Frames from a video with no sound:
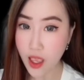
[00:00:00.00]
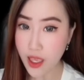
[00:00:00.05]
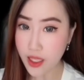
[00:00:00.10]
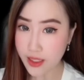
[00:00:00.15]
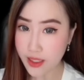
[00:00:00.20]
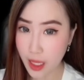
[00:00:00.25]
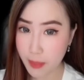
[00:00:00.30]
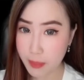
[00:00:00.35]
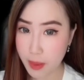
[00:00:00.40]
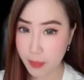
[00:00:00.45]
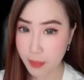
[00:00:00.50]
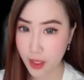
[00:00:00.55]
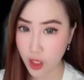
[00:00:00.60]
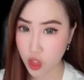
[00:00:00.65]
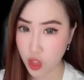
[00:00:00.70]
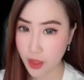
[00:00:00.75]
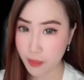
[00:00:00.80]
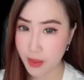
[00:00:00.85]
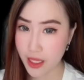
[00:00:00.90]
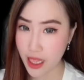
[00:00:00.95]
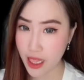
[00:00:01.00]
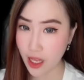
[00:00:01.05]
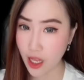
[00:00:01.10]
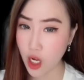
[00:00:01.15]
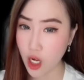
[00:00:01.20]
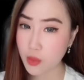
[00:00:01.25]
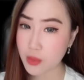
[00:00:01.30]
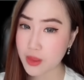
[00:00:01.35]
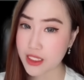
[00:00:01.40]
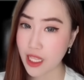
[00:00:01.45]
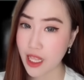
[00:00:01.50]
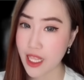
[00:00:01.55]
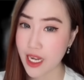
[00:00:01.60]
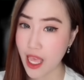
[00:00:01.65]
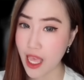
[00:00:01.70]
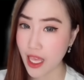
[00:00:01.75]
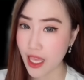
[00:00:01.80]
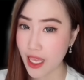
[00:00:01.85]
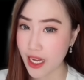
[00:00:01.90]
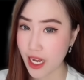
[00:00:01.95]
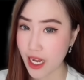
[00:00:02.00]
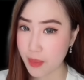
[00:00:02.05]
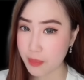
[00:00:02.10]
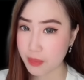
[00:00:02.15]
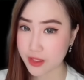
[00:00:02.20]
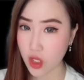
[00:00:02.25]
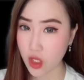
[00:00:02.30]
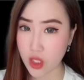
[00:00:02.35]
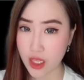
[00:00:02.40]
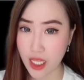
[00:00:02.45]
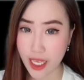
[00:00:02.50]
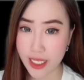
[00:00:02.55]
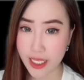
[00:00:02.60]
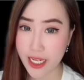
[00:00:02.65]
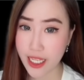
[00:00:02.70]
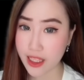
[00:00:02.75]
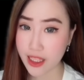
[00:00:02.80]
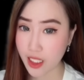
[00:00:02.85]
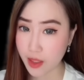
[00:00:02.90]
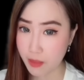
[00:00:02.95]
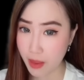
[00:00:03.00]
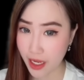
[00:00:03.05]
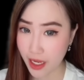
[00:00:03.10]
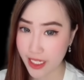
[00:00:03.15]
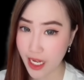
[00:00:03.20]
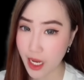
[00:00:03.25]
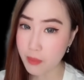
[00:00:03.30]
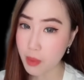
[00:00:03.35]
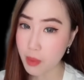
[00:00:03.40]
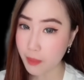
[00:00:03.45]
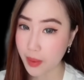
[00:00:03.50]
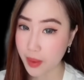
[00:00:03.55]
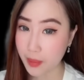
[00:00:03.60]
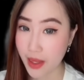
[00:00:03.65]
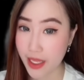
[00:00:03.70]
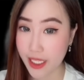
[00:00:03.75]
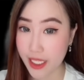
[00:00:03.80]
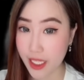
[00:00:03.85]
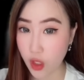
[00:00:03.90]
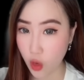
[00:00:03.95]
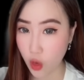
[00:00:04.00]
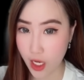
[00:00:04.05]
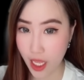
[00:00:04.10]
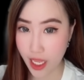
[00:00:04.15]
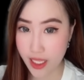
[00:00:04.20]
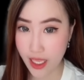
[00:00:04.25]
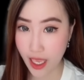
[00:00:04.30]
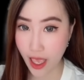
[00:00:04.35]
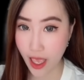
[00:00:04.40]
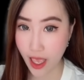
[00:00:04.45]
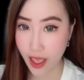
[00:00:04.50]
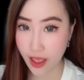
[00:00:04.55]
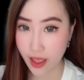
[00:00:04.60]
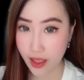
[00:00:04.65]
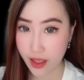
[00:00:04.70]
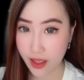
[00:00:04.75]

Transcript: Tapi pilotnya bilang kalau misalkan akan ada pesawat lain yang terbang dan memperbaiki rodanya.